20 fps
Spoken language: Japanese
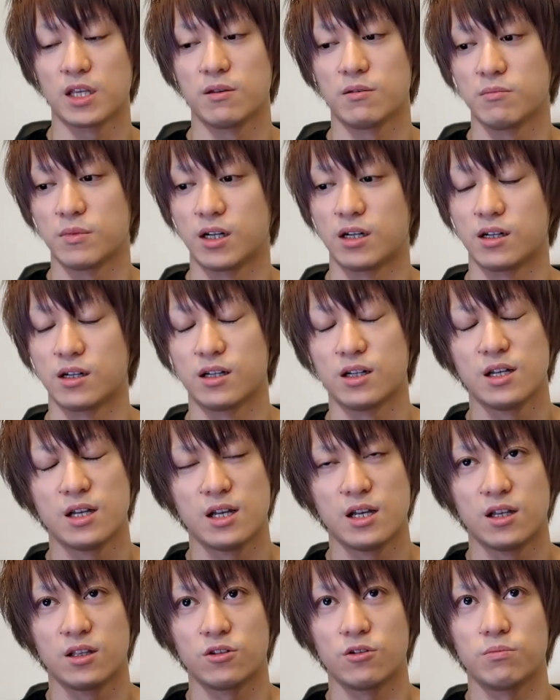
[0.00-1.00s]
今
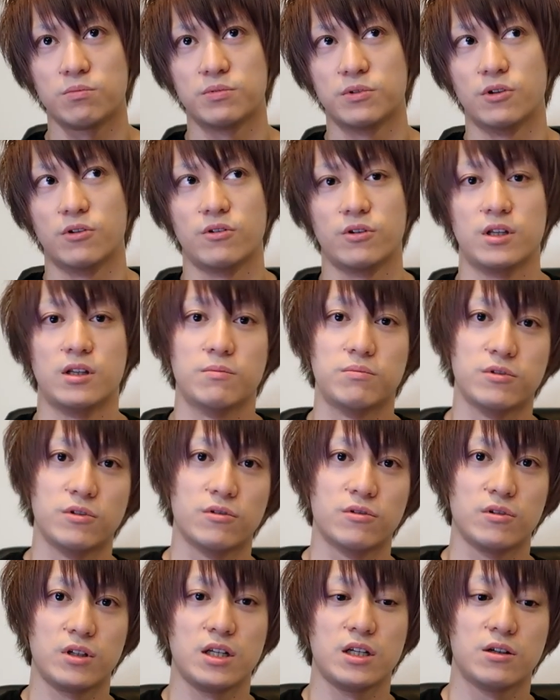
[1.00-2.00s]
トップの方に
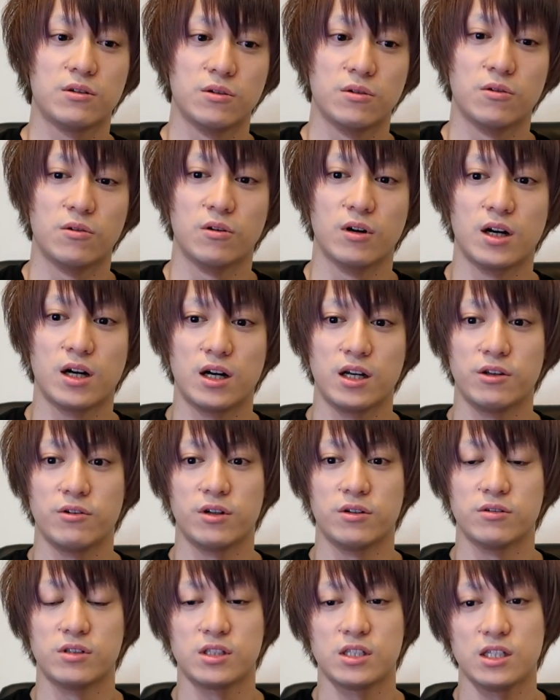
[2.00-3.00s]
プロリーグの方が、い
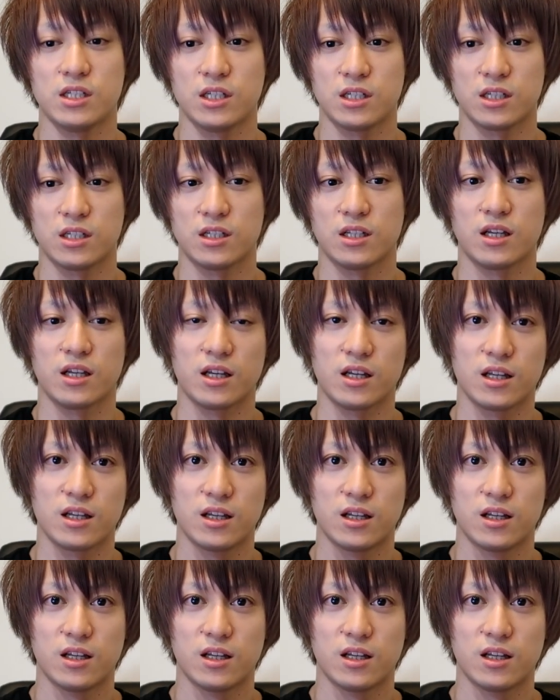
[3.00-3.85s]
わゆる地域で、